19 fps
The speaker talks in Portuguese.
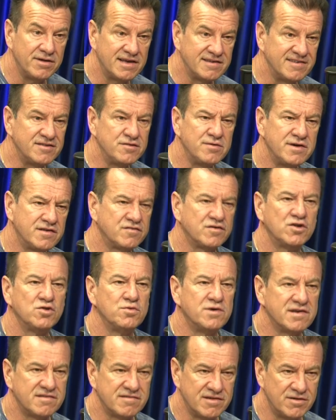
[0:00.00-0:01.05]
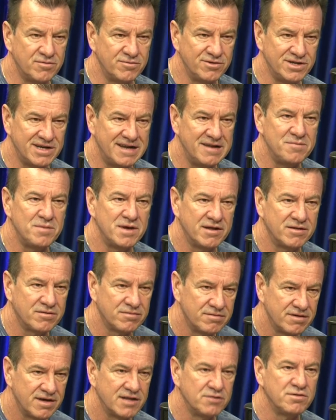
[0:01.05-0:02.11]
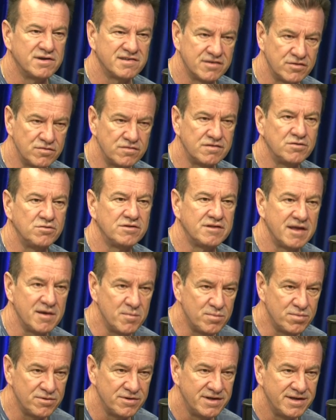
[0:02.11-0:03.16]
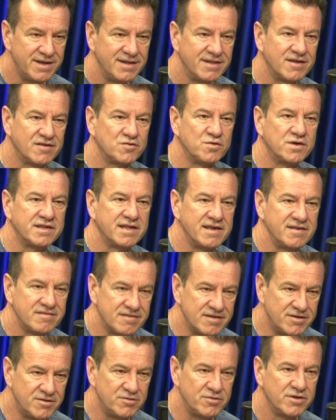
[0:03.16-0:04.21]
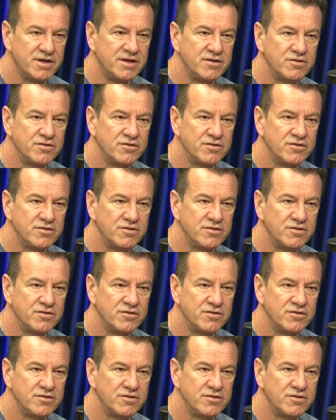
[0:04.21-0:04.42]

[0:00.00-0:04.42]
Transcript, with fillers: Né? Às vezes não é só doação de alimento, é doação do seu tempo, da sua atenção,